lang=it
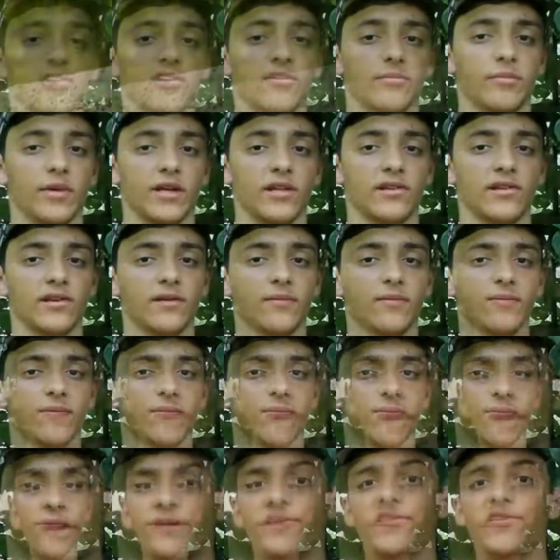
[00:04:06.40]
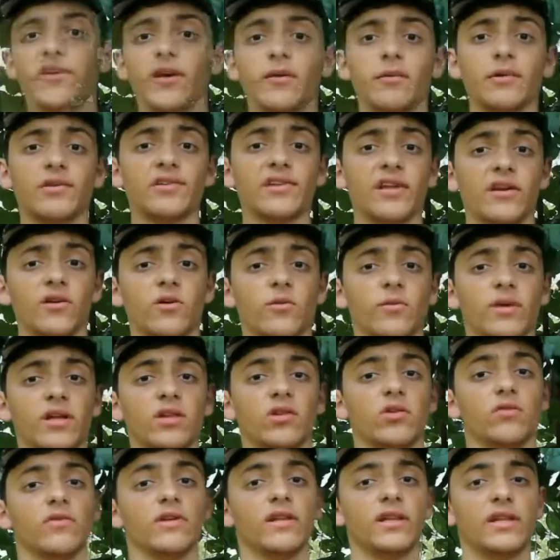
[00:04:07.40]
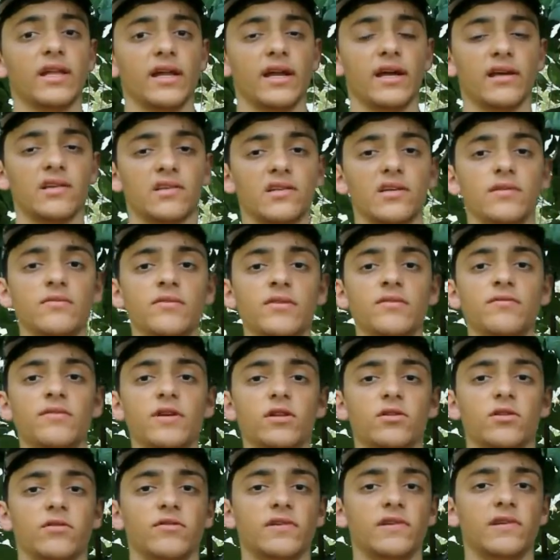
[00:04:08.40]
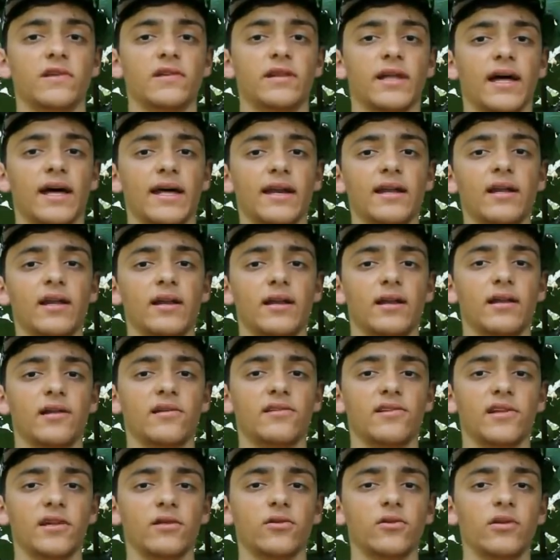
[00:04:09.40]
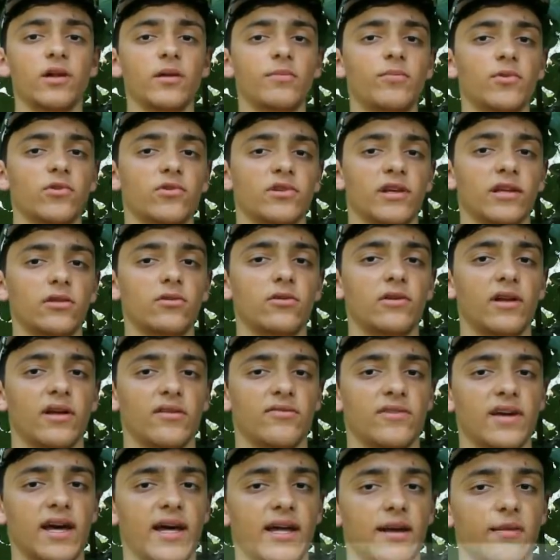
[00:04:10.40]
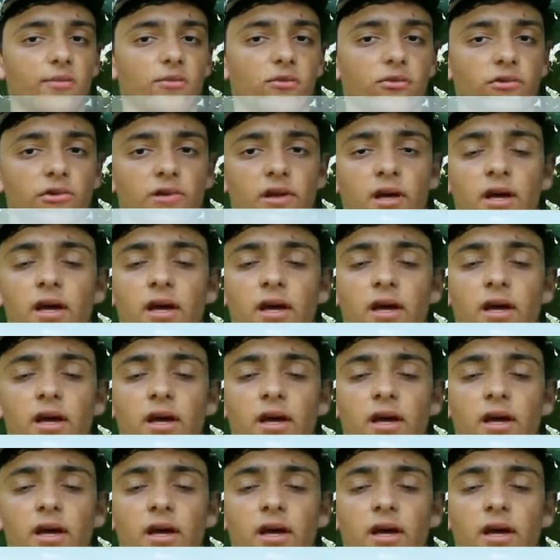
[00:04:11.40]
specie. Se questo argomento vi interessa vi invito a visitare il sito del progetto Life Carabus,